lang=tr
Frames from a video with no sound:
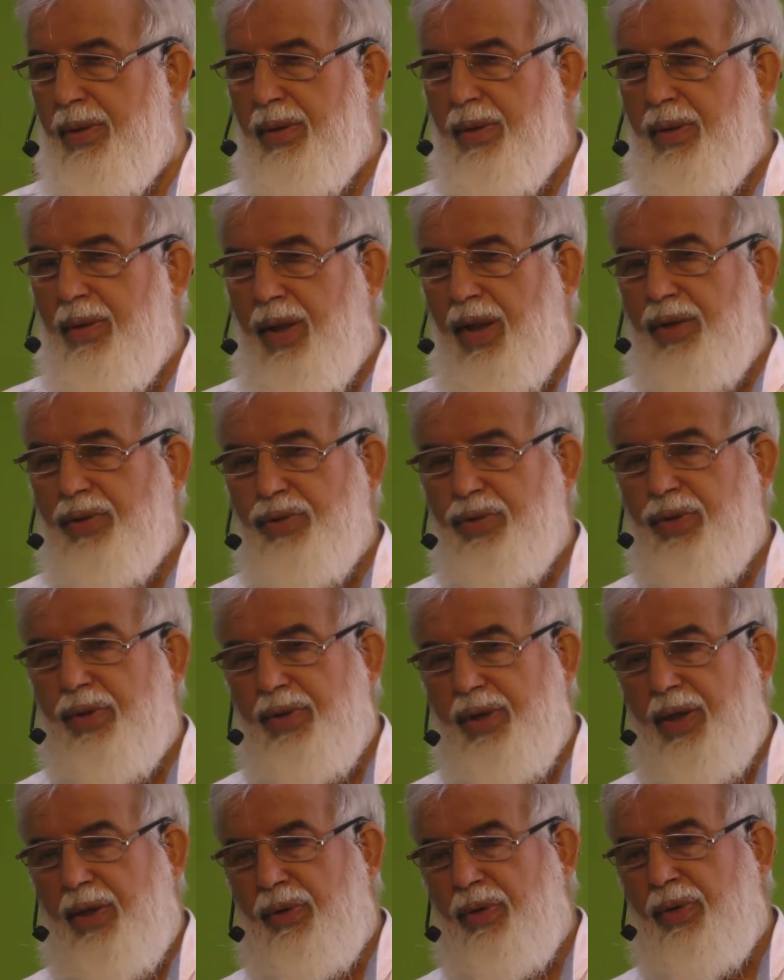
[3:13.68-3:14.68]
Az
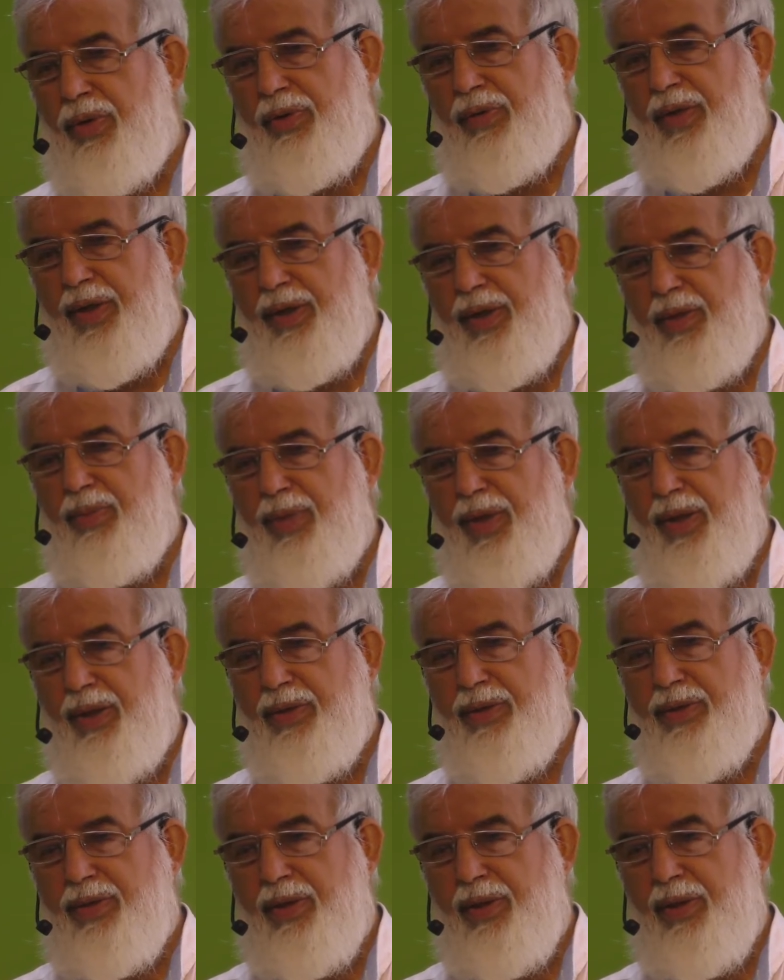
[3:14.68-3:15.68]
sonra ölü verir
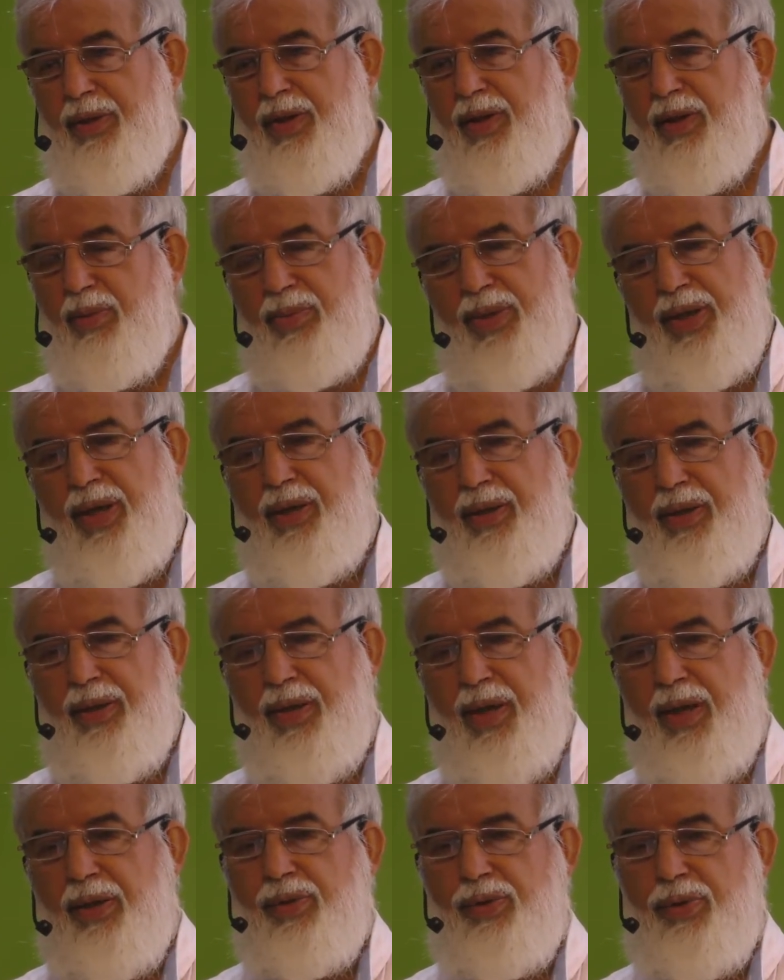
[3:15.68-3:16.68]
miyiz? Bırakın
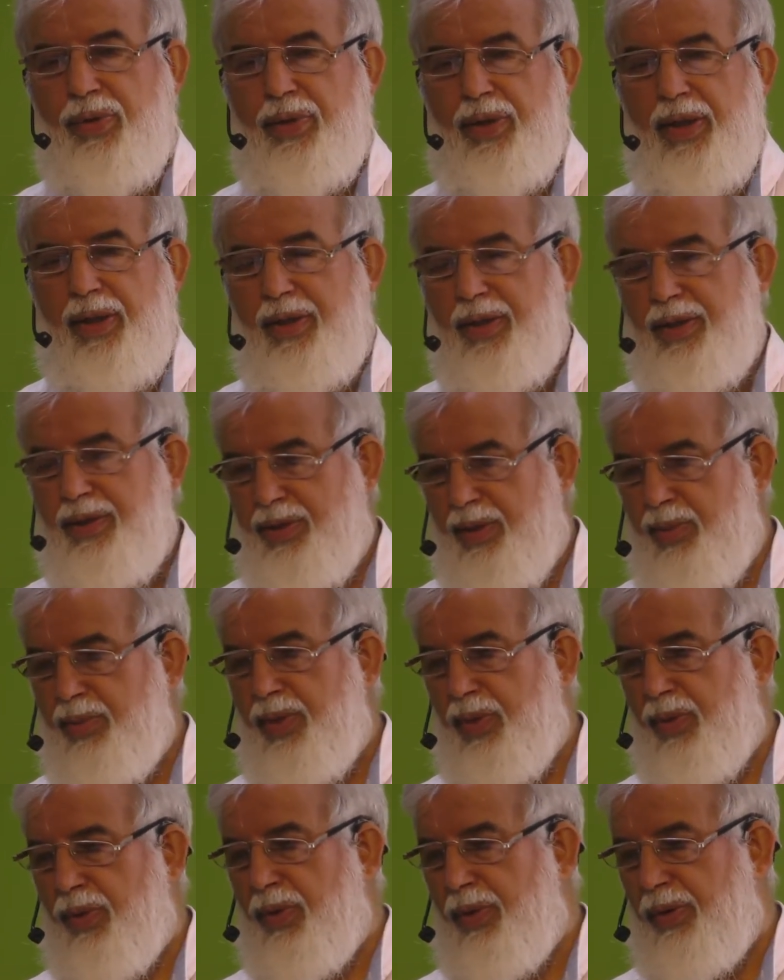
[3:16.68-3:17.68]
az sonrayı,
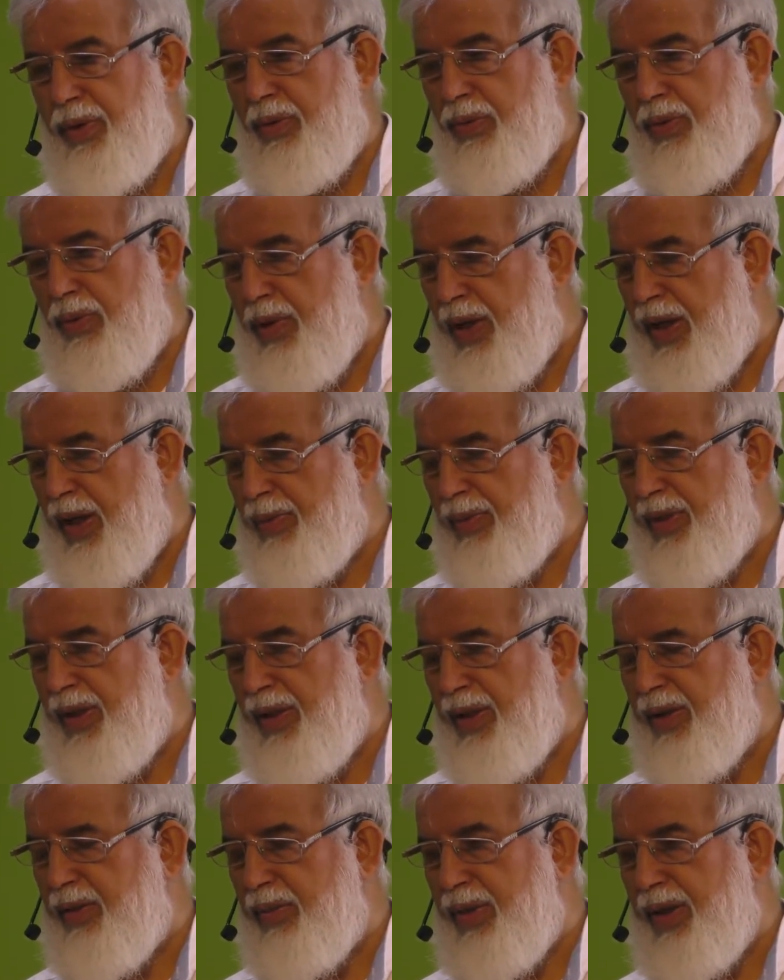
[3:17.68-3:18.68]
şimdi ölü,
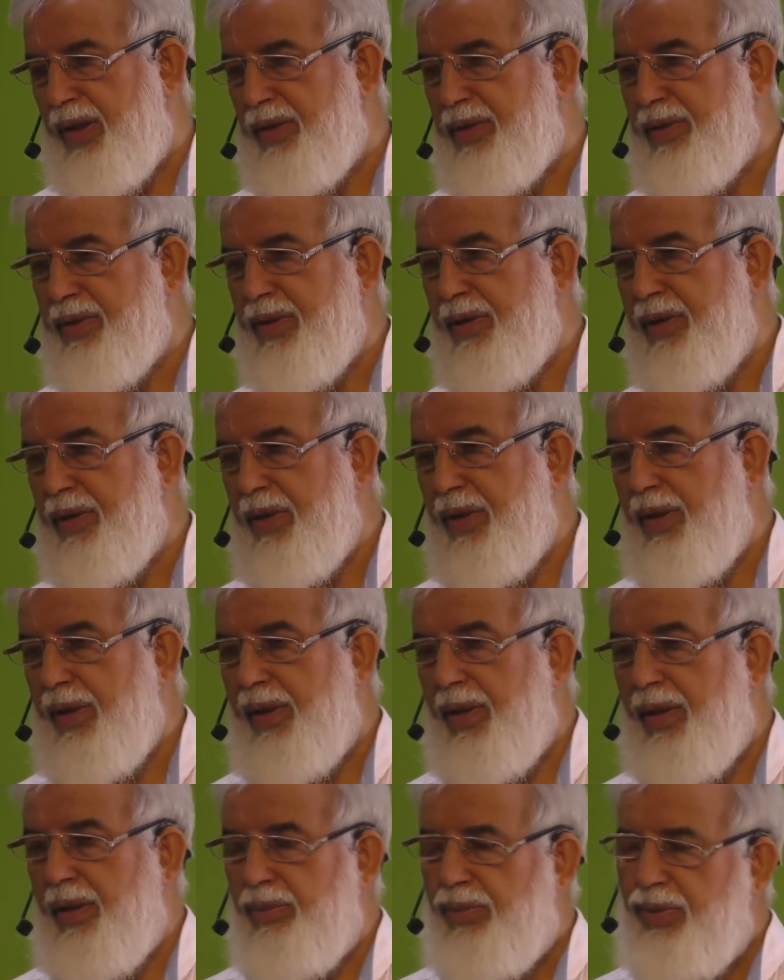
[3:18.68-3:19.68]
ölebilir miyiz?
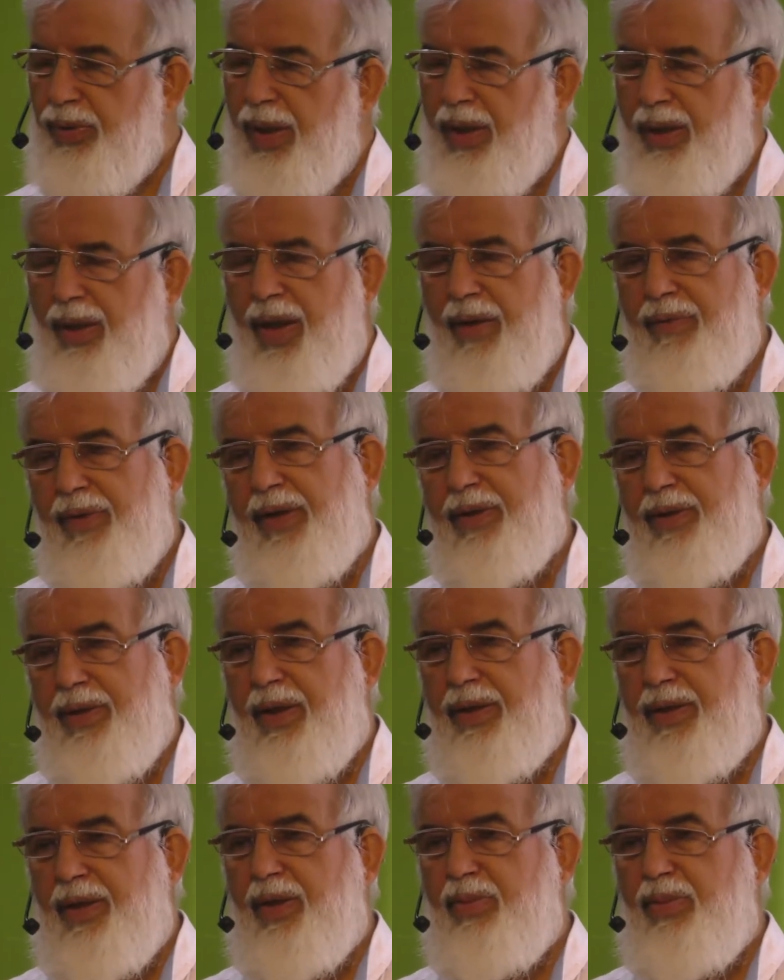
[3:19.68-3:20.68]
Buna evet
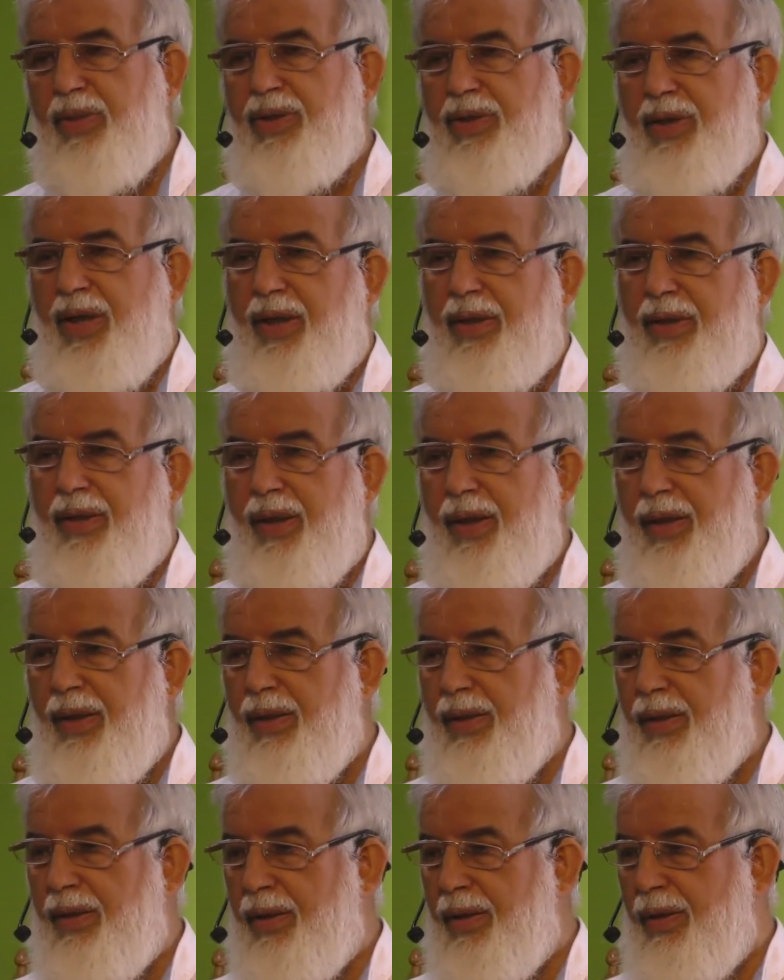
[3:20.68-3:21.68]
dediğimiz halde
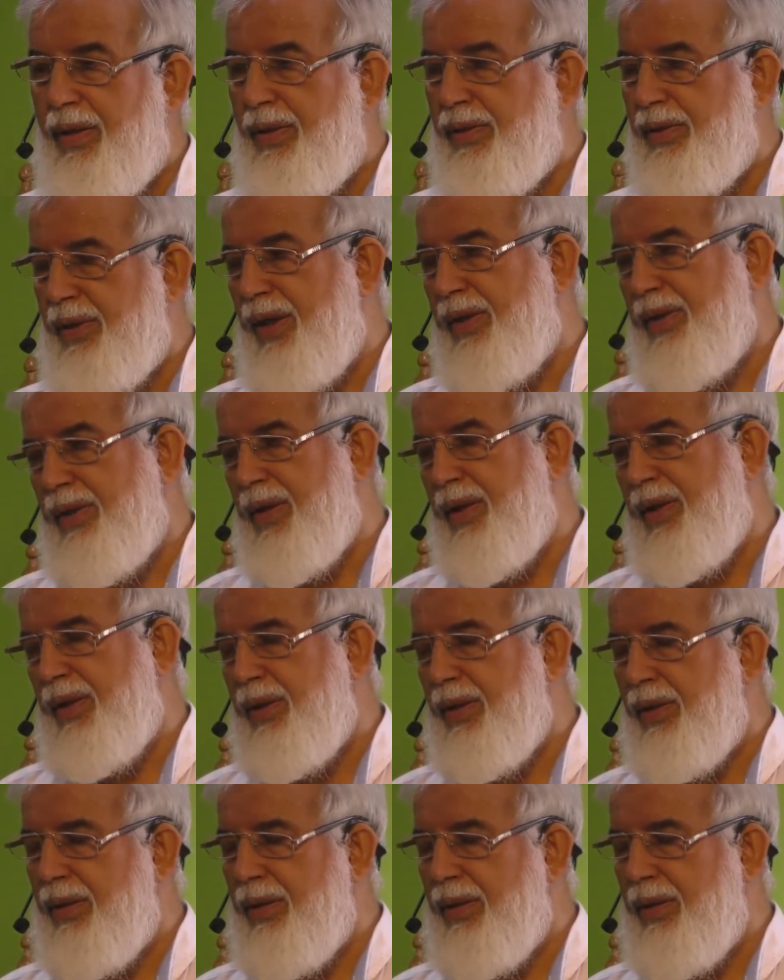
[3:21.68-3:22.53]
sanki